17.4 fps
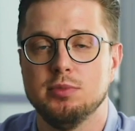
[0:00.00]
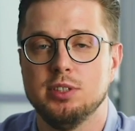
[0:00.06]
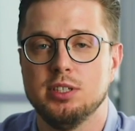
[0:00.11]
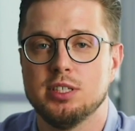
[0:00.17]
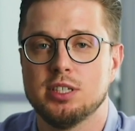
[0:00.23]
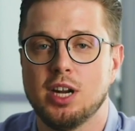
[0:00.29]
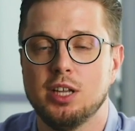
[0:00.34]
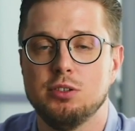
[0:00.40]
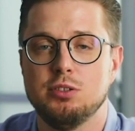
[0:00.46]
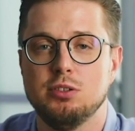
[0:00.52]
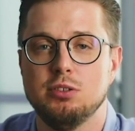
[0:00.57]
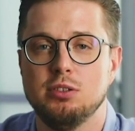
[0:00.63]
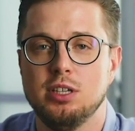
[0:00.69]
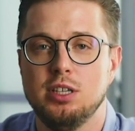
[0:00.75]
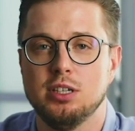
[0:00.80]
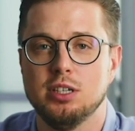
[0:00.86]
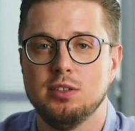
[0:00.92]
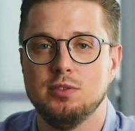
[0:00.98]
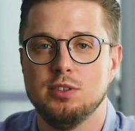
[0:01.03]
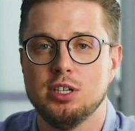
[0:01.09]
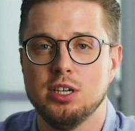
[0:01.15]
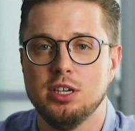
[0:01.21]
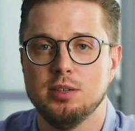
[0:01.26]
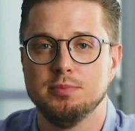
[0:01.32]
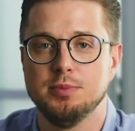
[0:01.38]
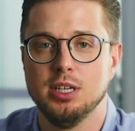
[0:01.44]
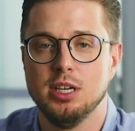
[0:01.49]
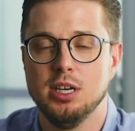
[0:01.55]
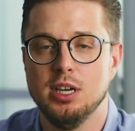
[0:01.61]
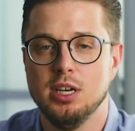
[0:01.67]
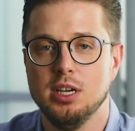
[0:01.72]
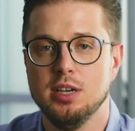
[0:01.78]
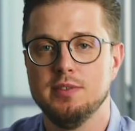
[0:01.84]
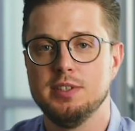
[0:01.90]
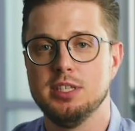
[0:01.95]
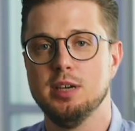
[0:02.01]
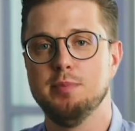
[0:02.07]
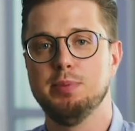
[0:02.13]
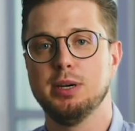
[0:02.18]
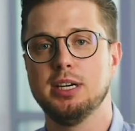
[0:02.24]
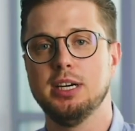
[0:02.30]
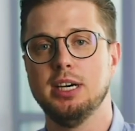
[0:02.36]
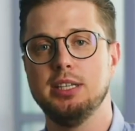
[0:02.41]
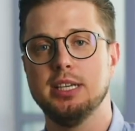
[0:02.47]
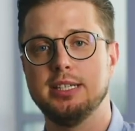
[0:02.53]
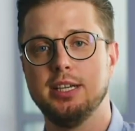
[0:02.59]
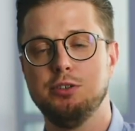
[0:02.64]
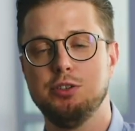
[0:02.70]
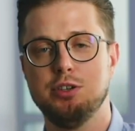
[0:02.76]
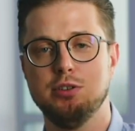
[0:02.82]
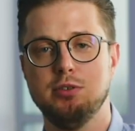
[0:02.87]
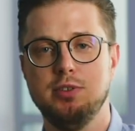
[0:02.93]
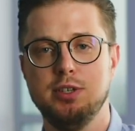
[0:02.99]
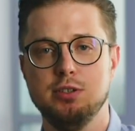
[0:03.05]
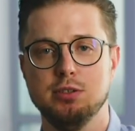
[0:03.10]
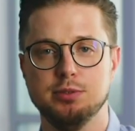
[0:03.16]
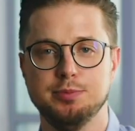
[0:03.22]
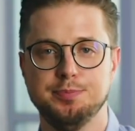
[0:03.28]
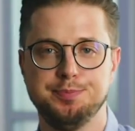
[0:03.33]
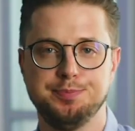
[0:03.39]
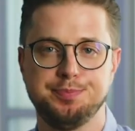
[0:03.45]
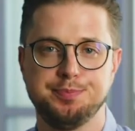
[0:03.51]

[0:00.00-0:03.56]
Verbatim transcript: Мы с радостью на них отвечаем. Всем пока, до следующего видео.